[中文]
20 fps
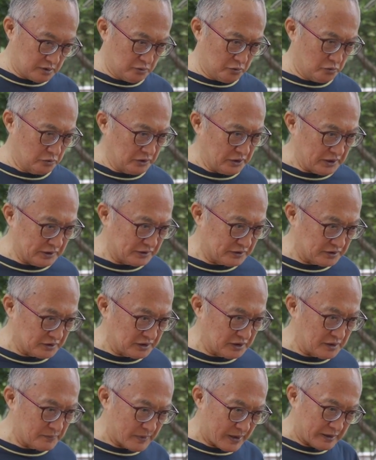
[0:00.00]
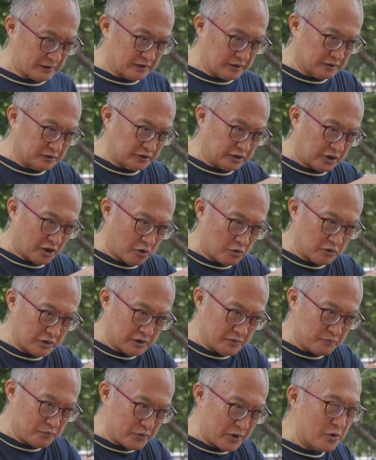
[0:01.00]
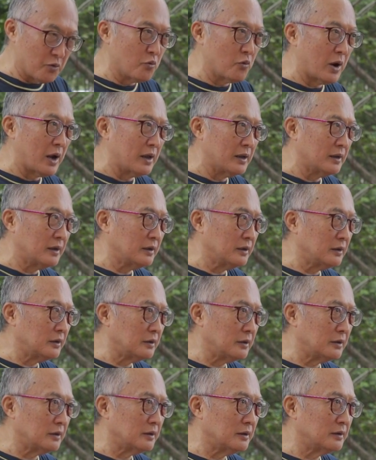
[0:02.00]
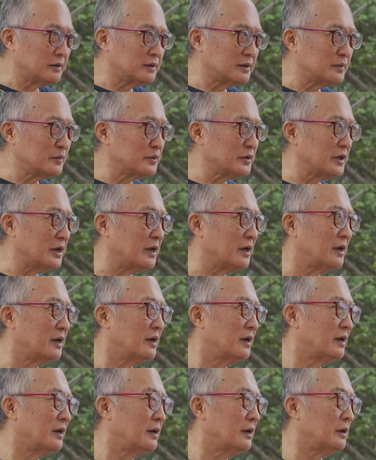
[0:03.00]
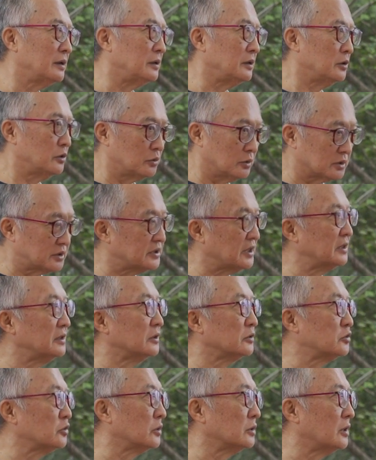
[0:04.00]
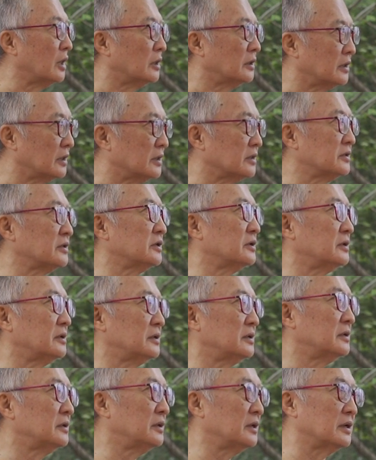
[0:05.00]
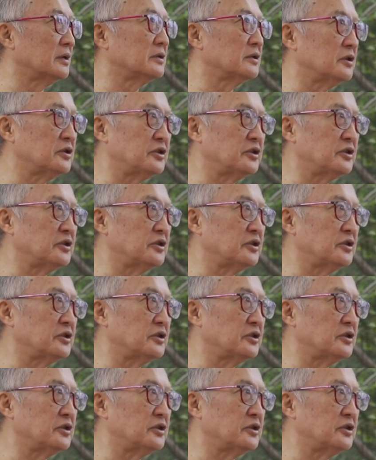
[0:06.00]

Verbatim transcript: 用意志力把那个调根变弯，是不是？你如果真的做到，那个是